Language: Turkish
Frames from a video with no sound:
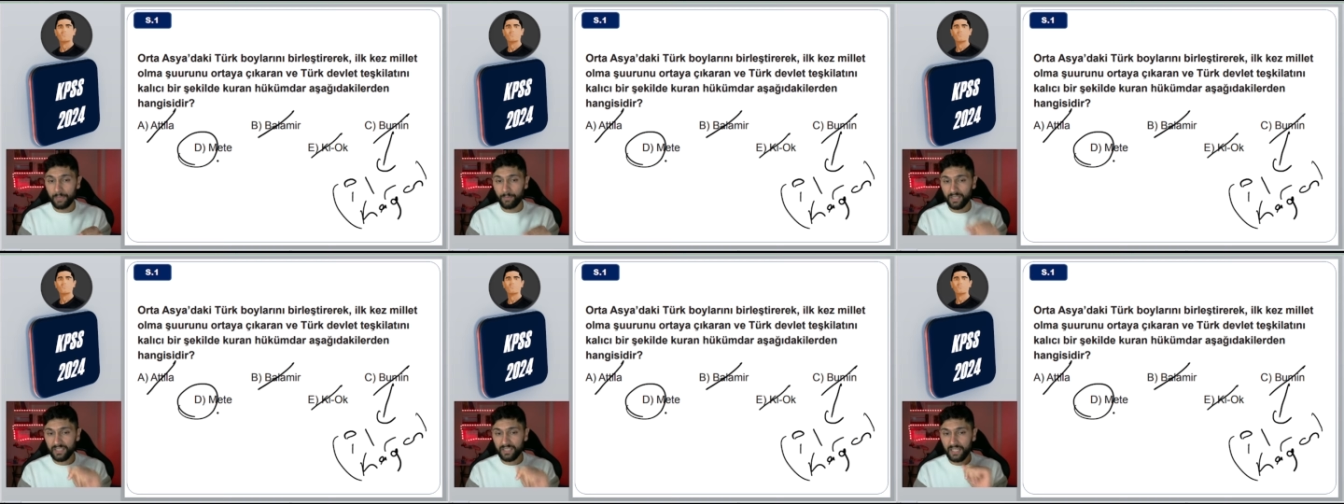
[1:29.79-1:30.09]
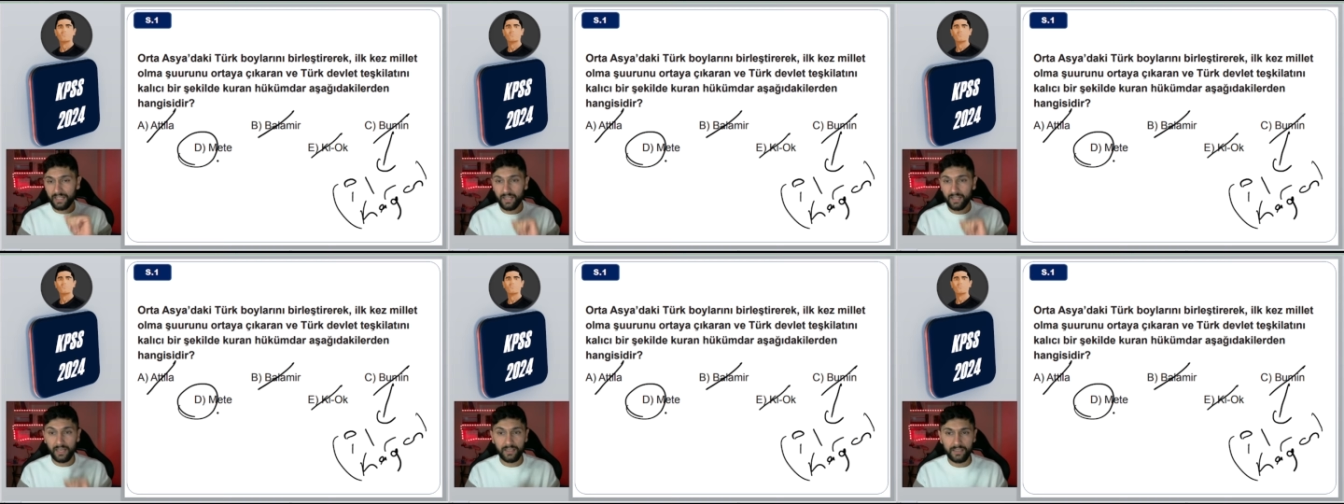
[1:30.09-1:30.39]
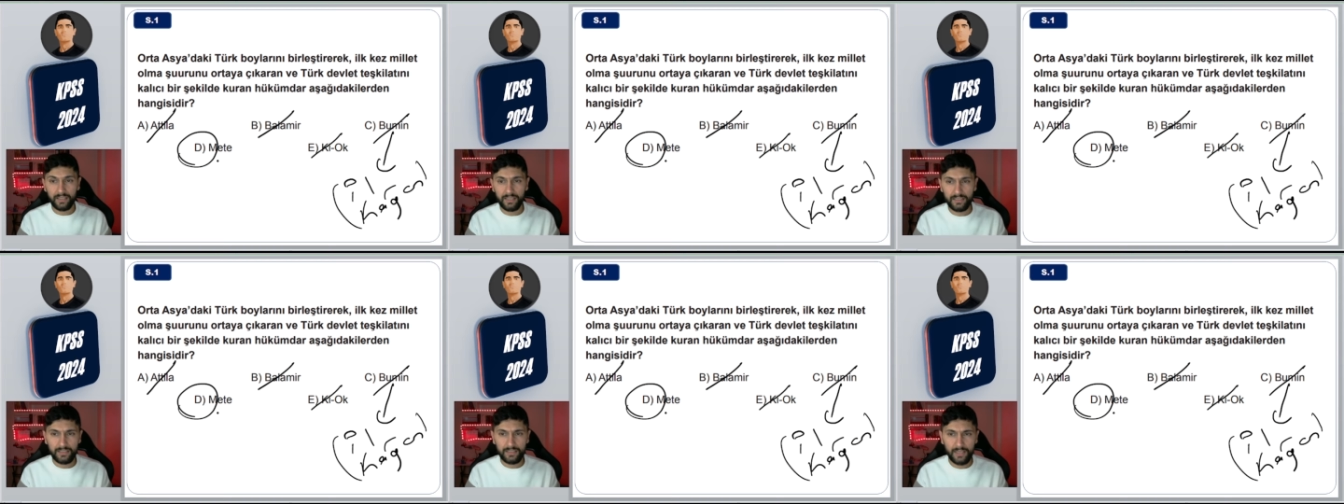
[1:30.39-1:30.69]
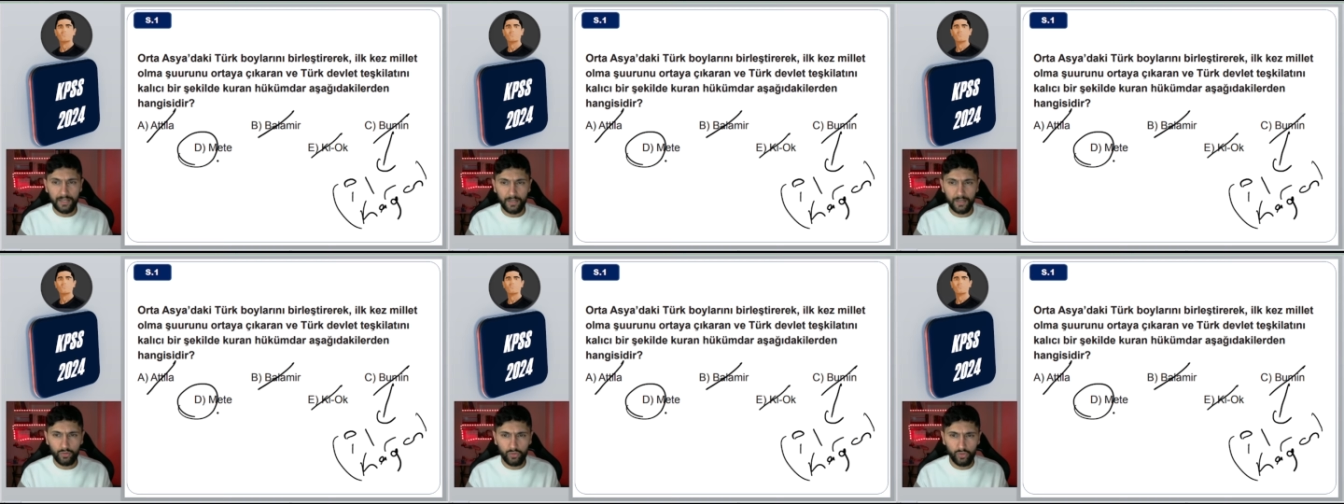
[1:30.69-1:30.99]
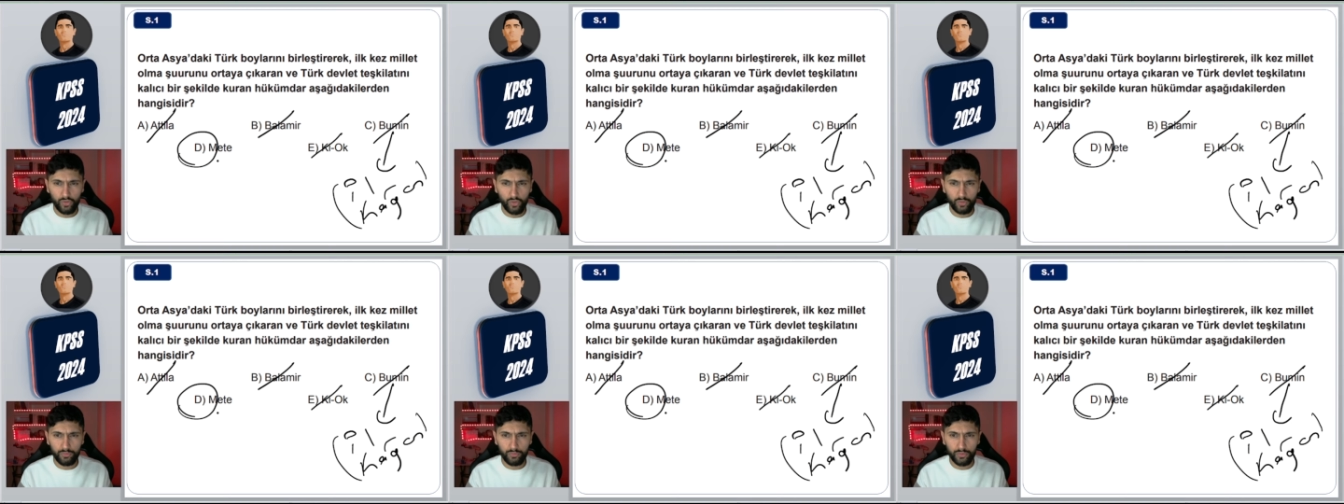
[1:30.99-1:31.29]
Metehan hangi destana
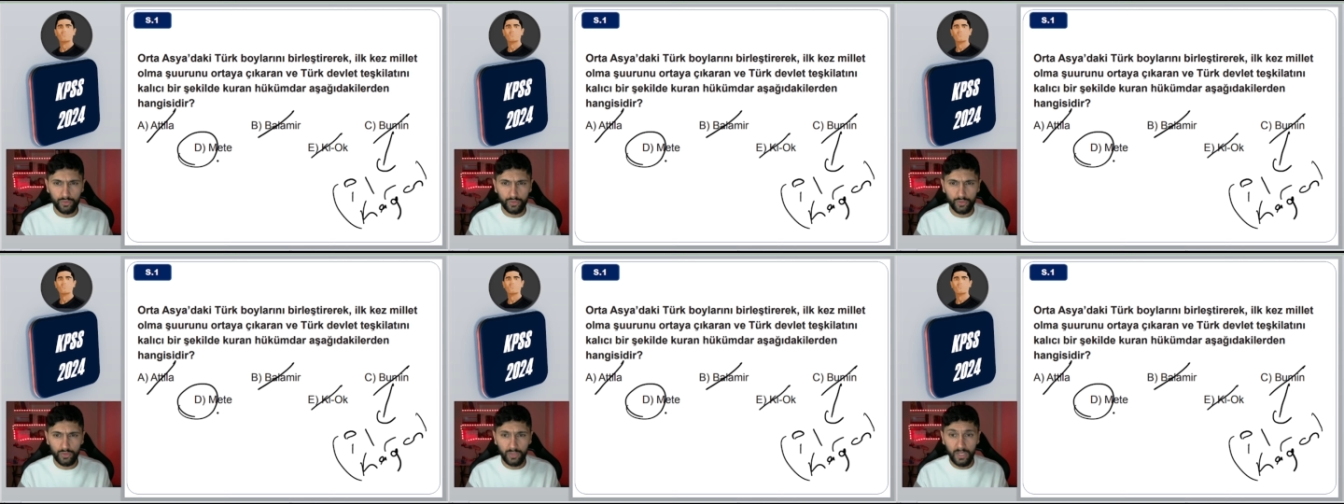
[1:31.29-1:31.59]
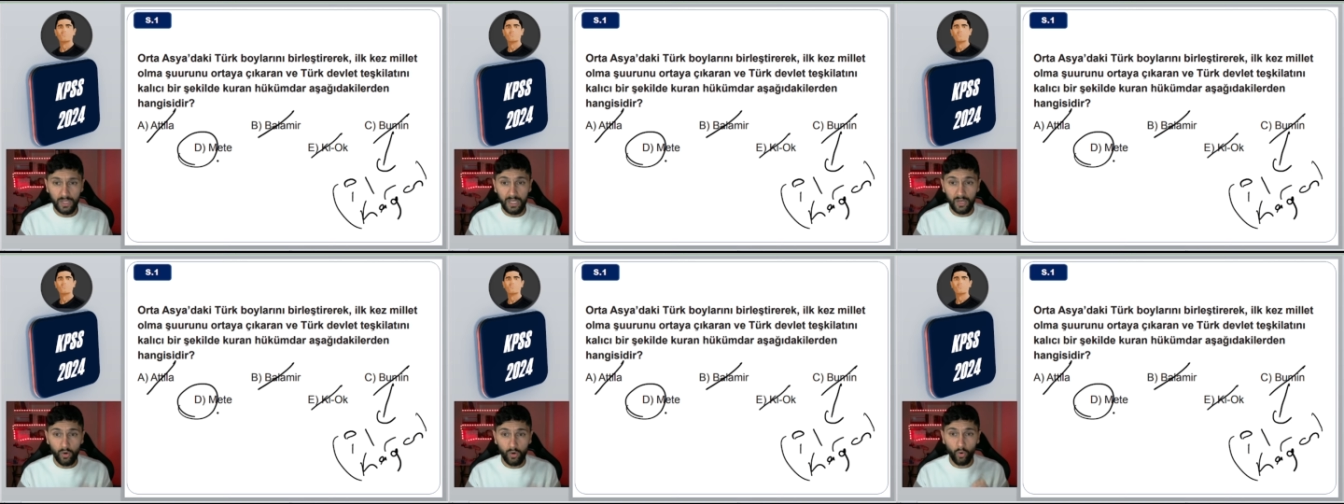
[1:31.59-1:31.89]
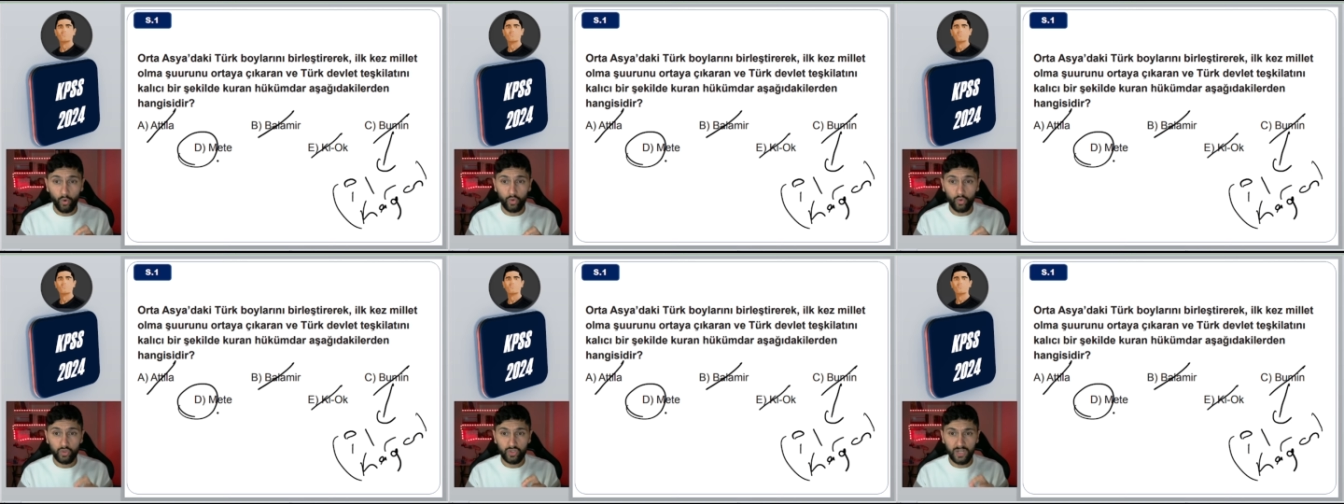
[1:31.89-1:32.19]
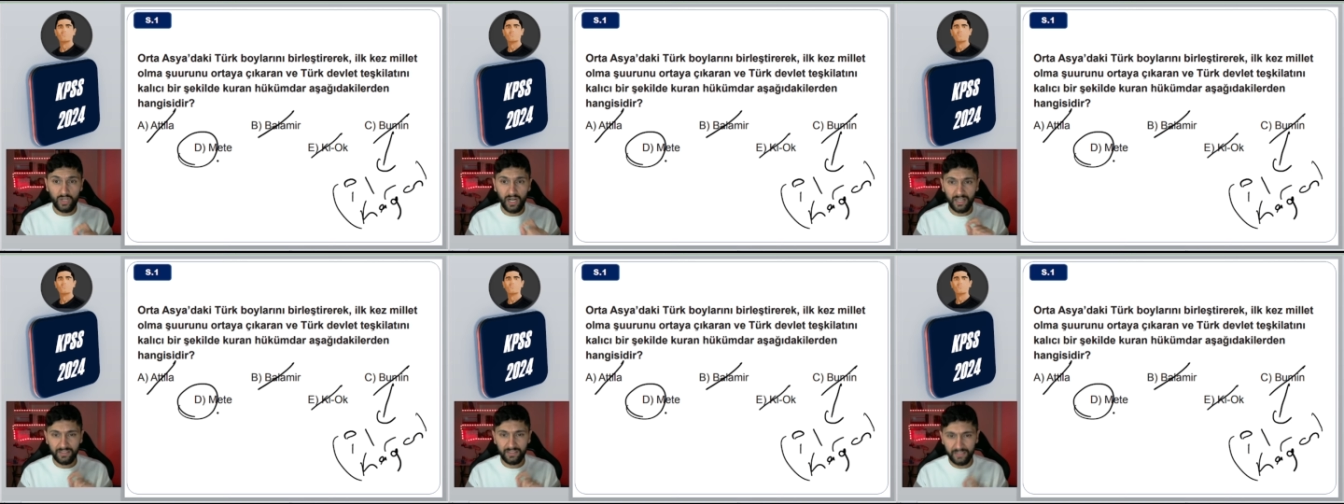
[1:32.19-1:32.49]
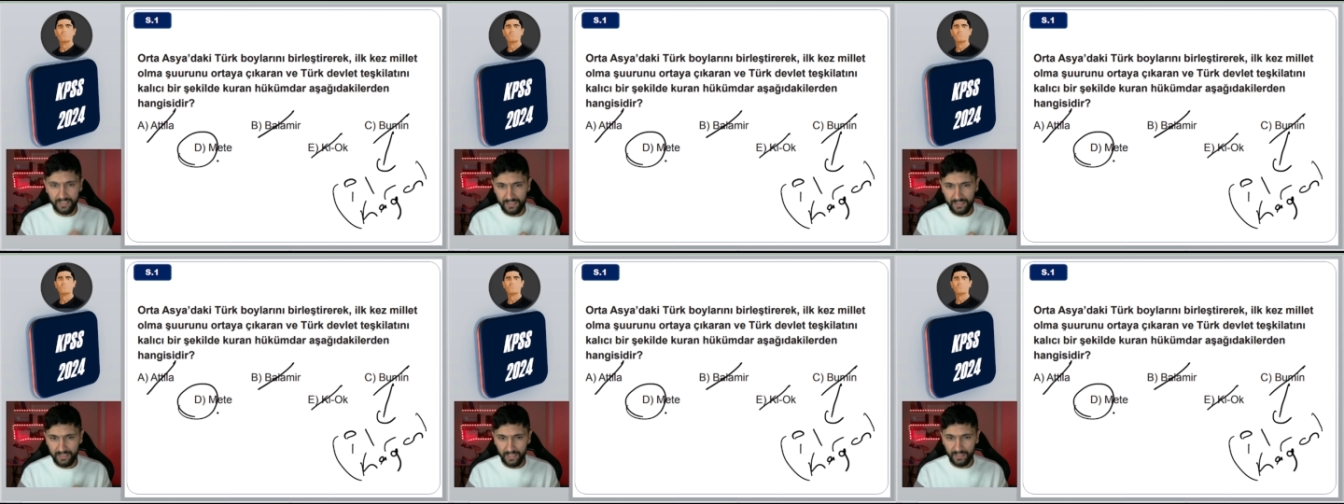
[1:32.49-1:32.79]
konu olmuştu? Oğuz Kağan
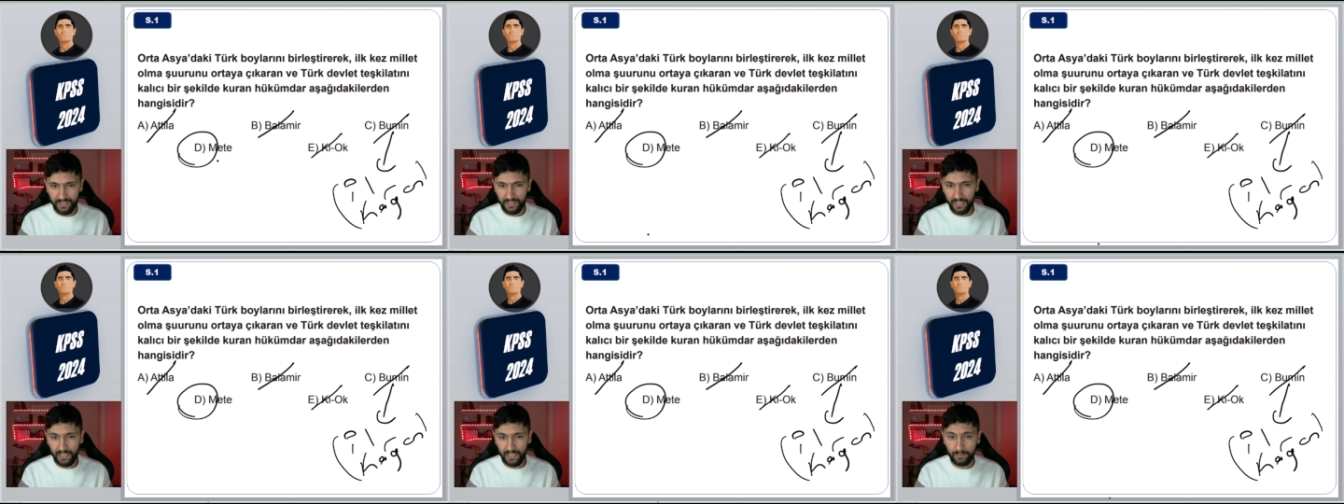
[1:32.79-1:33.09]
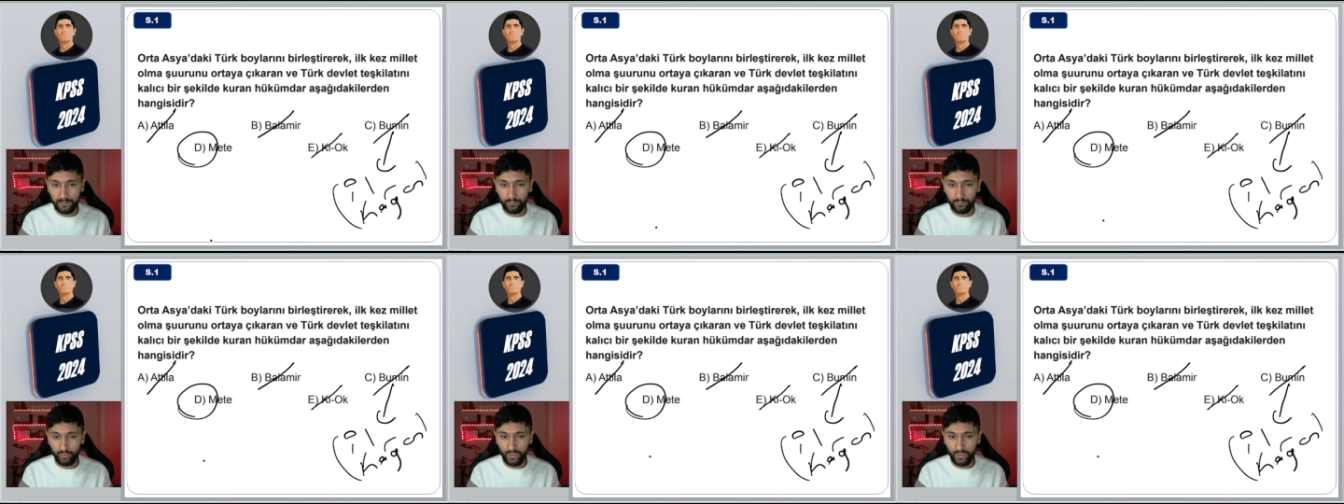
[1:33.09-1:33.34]
destanına.